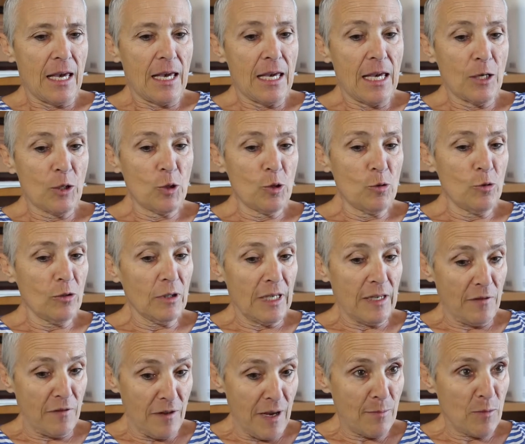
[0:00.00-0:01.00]
Et un jour,
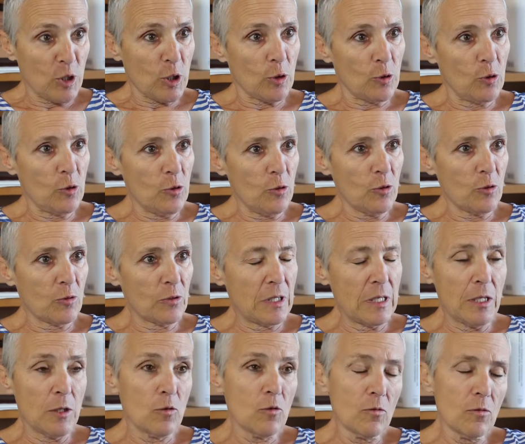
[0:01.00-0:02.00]
les femmes chanteuses ont
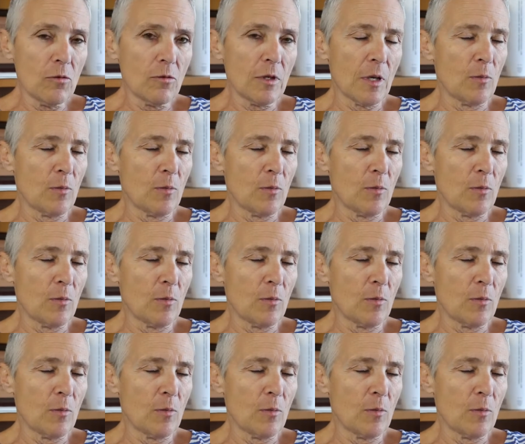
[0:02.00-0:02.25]
dit, nous,